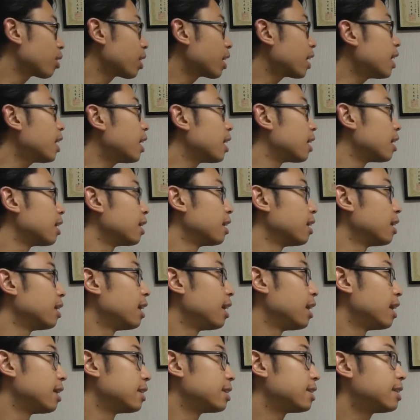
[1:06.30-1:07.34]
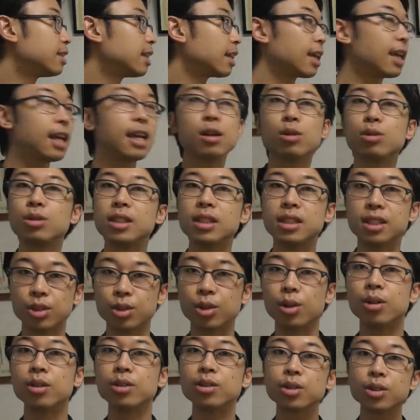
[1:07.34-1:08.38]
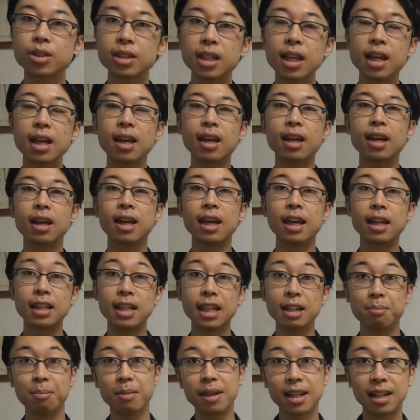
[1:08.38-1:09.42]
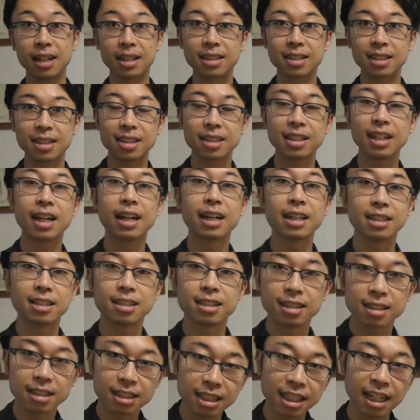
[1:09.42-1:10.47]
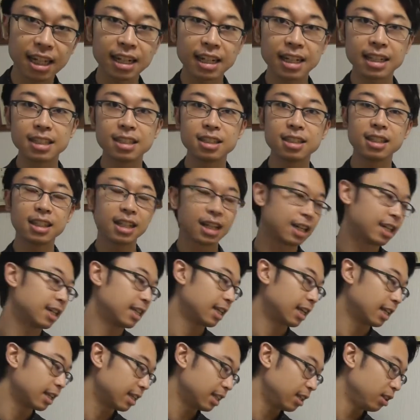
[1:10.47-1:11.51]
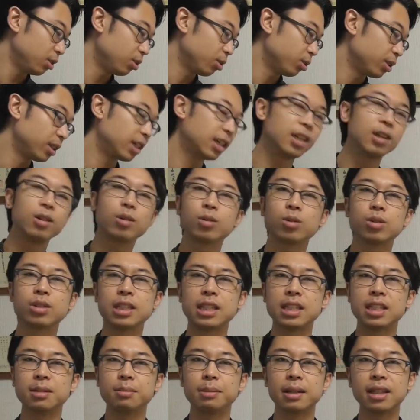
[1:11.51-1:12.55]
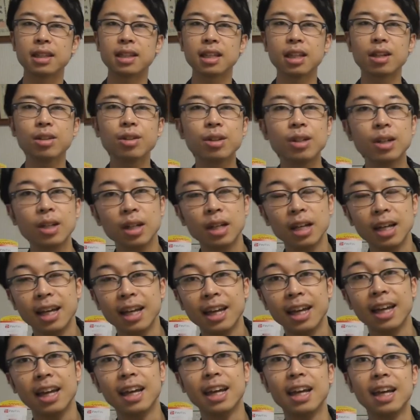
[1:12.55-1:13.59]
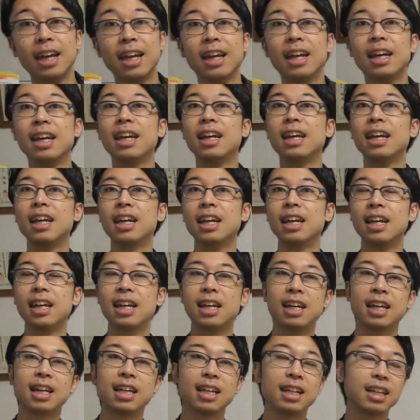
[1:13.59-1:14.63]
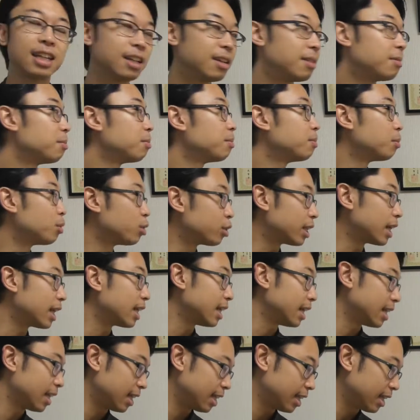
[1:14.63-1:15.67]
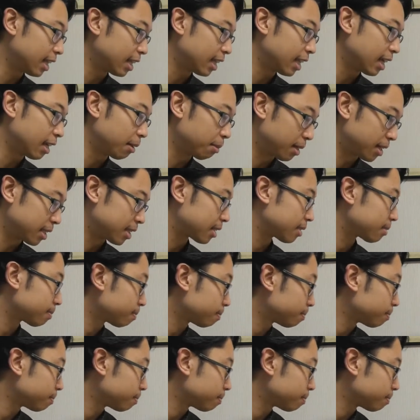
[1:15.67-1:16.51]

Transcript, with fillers: これが、えー、質的栄養失調そして ATP が作られず疲れやすい体っていうのを引き起こしてしまってる、えー、問題になっていきます